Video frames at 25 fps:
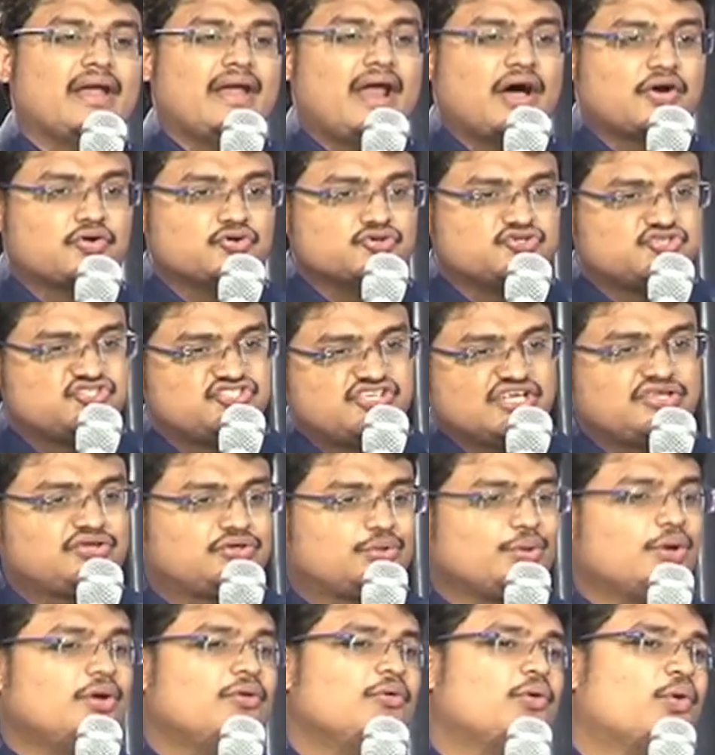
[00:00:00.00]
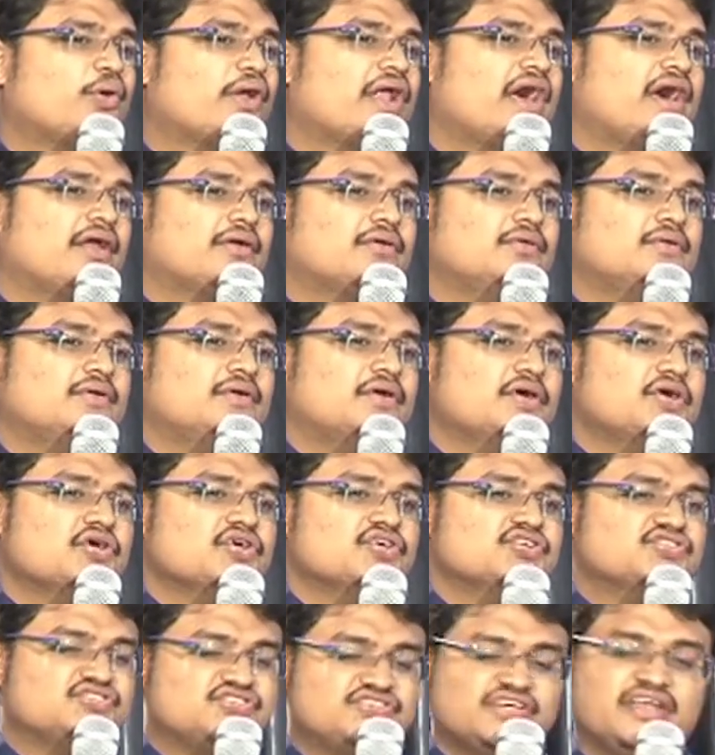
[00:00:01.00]
నాకు శత్రువులు ఉన్నారు
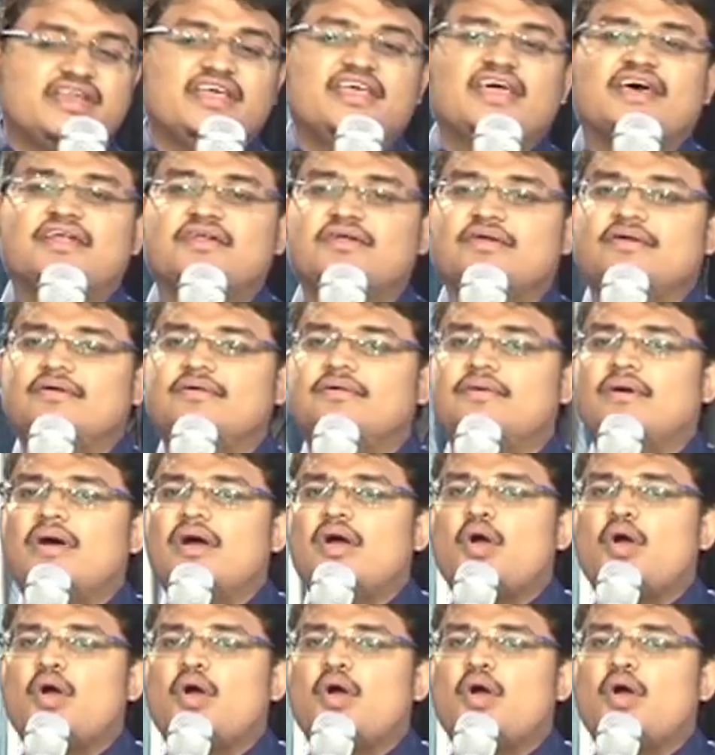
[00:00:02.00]
సిరియనులు